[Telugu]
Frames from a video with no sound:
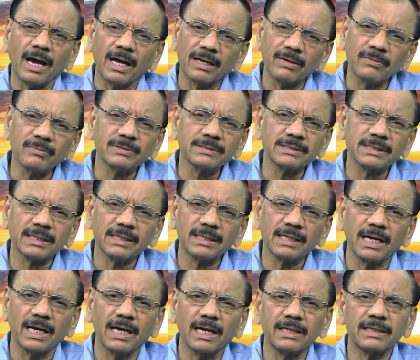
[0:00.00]

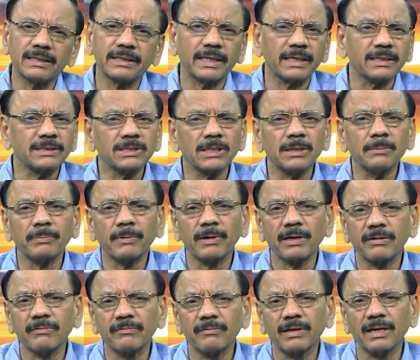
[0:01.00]
అనవసరంగా టెన్షన్
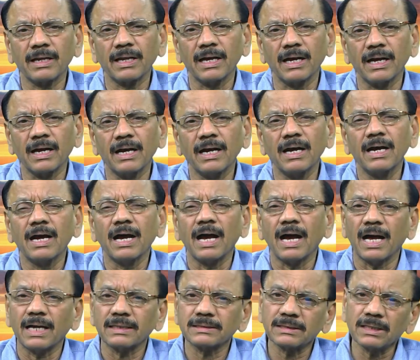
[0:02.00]
పడడం వల్ల
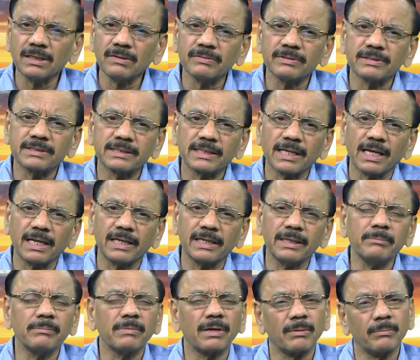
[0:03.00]
అసలు
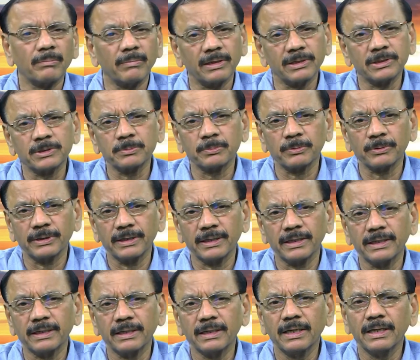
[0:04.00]
విషయాల్ని మనం
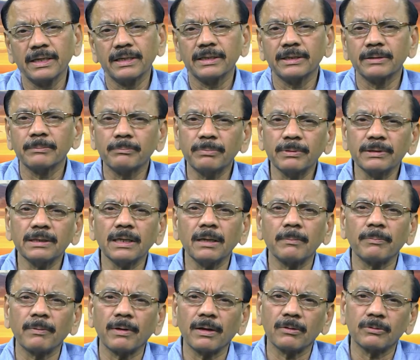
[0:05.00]
మరిచిపోయి ఇబ్బందుల
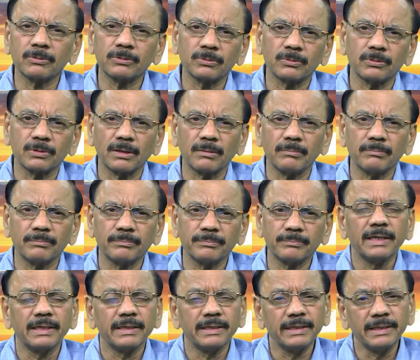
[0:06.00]
పాలవుతుంటాం
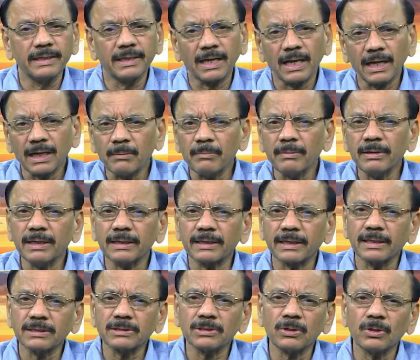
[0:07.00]
ఈ రకమైన
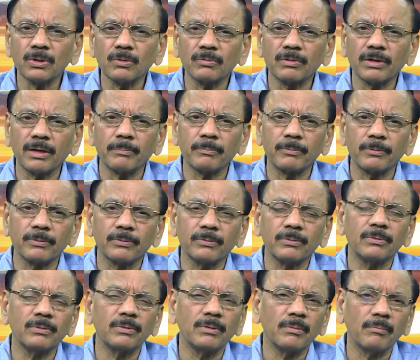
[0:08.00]
టెన్షన్లో ఉన్నప్పుడు
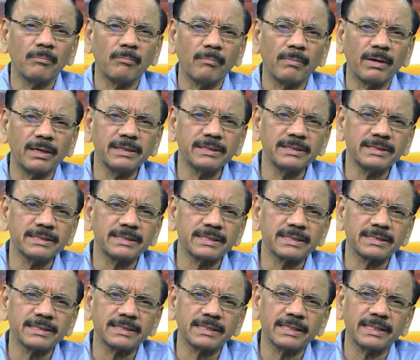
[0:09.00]
మనిషి
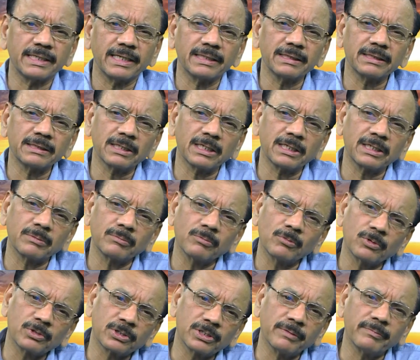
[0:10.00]
చేసే ఎంతటి
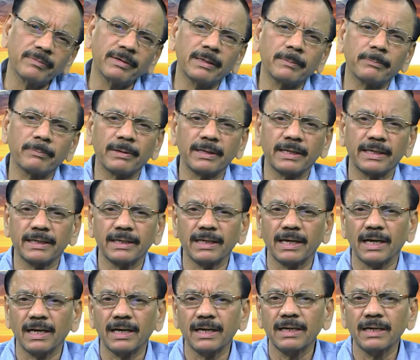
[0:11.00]
ముఖ్యమైన పనైనా